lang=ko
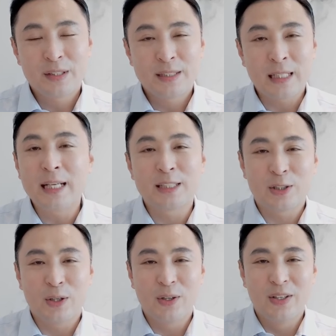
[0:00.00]

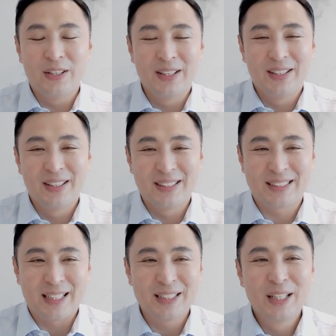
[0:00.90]
잘했죠.
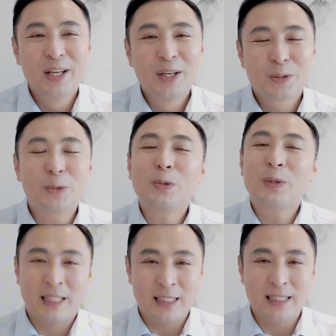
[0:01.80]

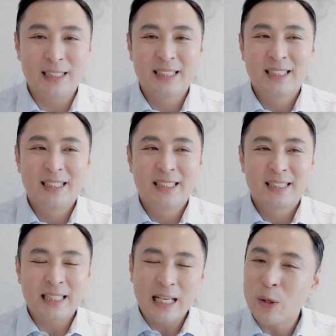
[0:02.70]
똑똑하지.
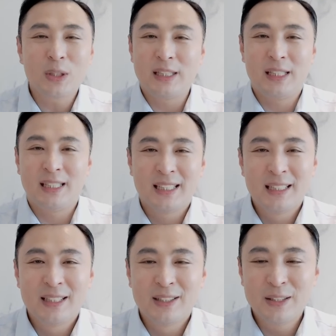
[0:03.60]
잘하지.
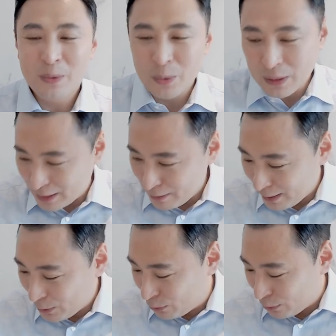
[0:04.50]
어? 오늘 아침
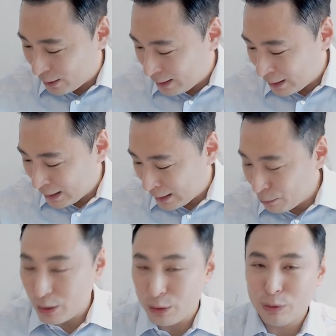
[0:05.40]
방송에 들어왔나?
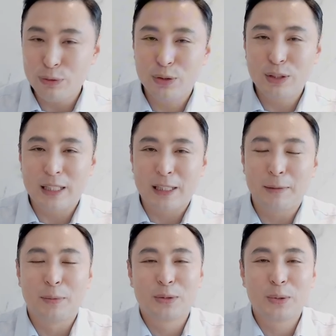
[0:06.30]
사무실 출근 중이라서 아마
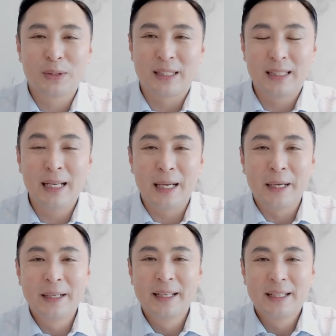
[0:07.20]
못 들어올 텐데,
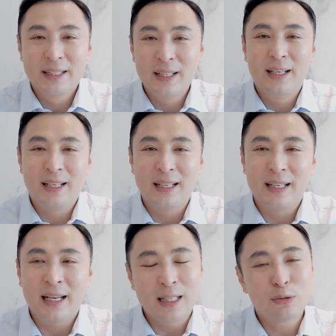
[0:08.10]
예,
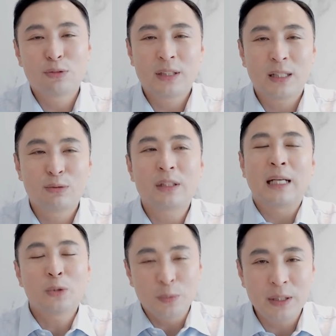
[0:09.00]
아주 그냥 우리
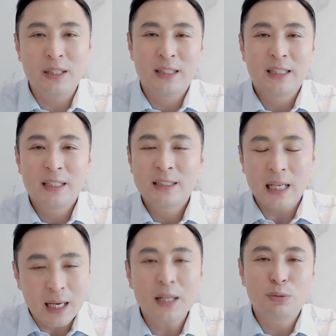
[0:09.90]
다솜이
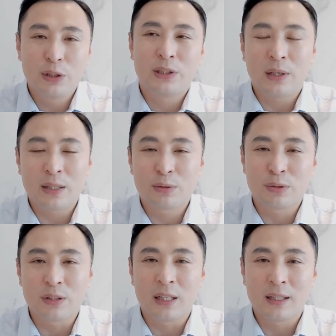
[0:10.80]
잘하고 있어. 아주
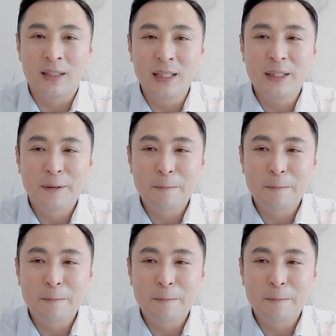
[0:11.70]
그냥, 예?